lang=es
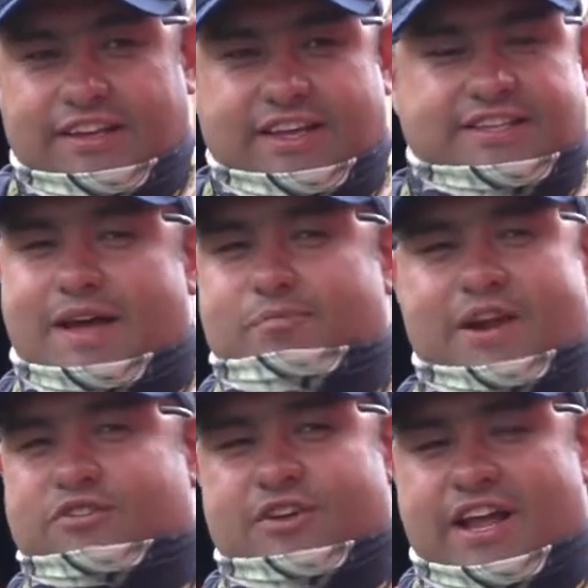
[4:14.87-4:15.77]
que es la
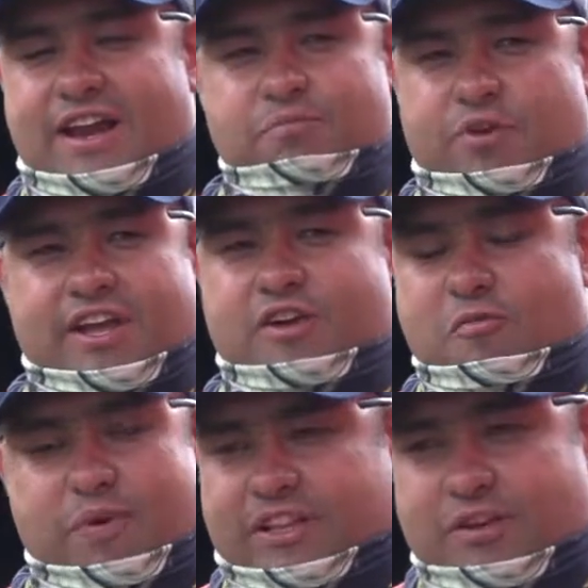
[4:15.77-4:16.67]
personal, porque
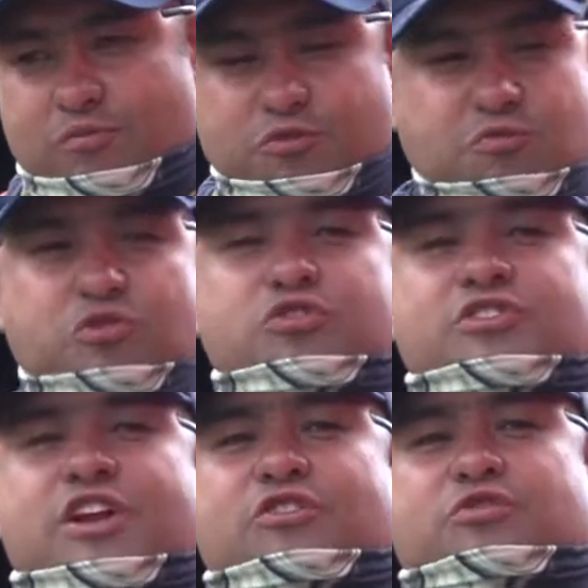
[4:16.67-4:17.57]
compartimos
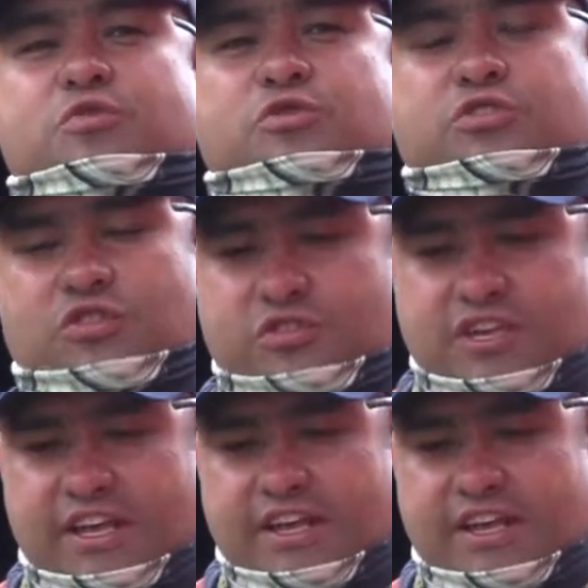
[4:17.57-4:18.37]
muchos de los gustos